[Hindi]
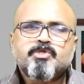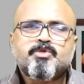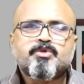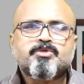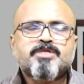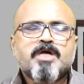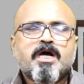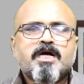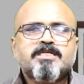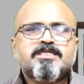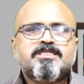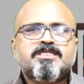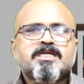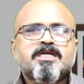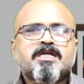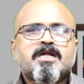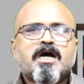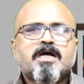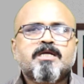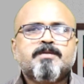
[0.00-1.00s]
सुशांत
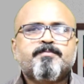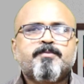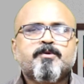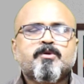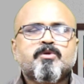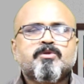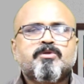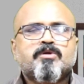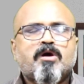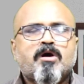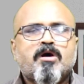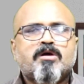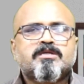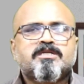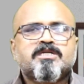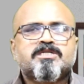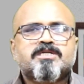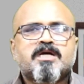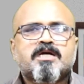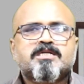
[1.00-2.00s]
सिंह राजपूत और
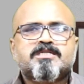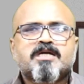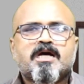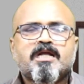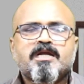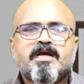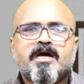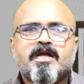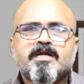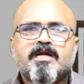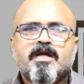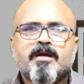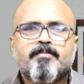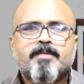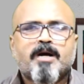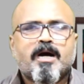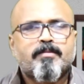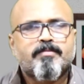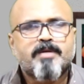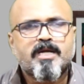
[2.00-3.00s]
दिशा सालियान के
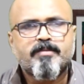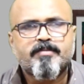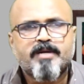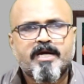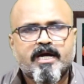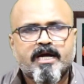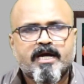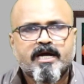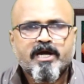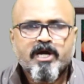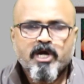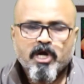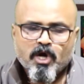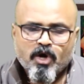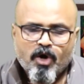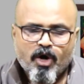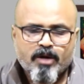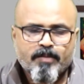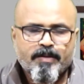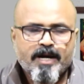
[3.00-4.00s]
मामले में है
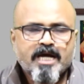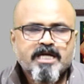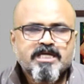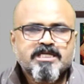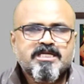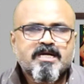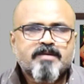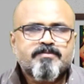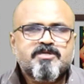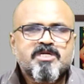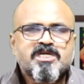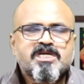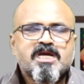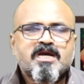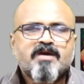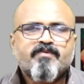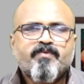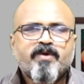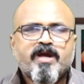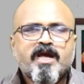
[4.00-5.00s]
और भाई जब से
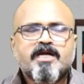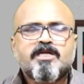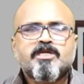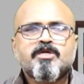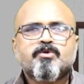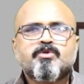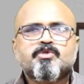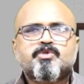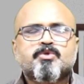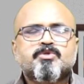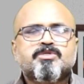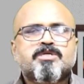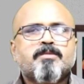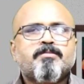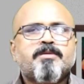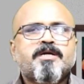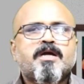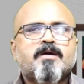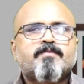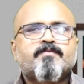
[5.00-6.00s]
ये फेक न्यूज सोशल
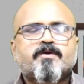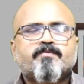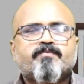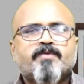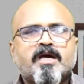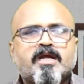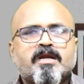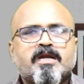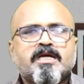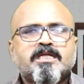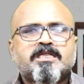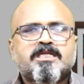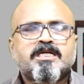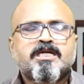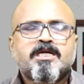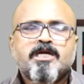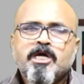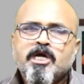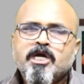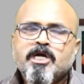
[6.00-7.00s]
मीडिया पर फैल रही
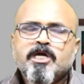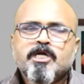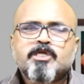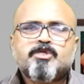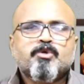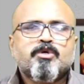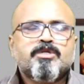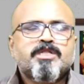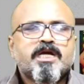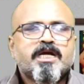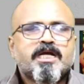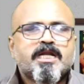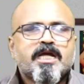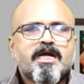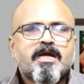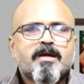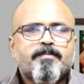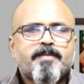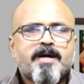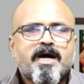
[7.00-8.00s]
थी इसको देखने
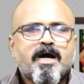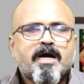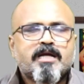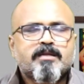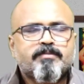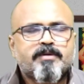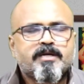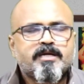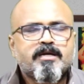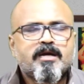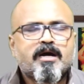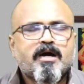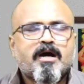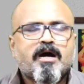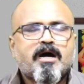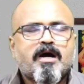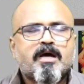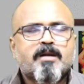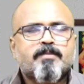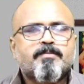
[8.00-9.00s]
के बाद भैया
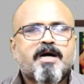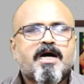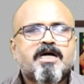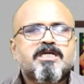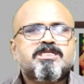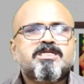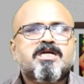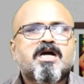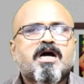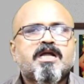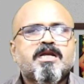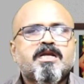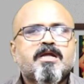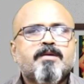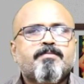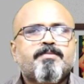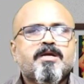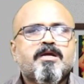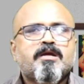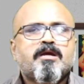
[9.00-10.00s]
अरबाज खान
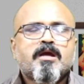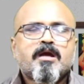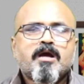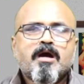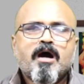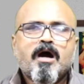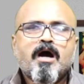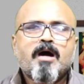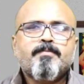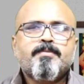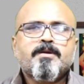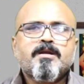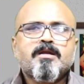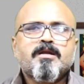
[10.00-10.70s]
ने भी अब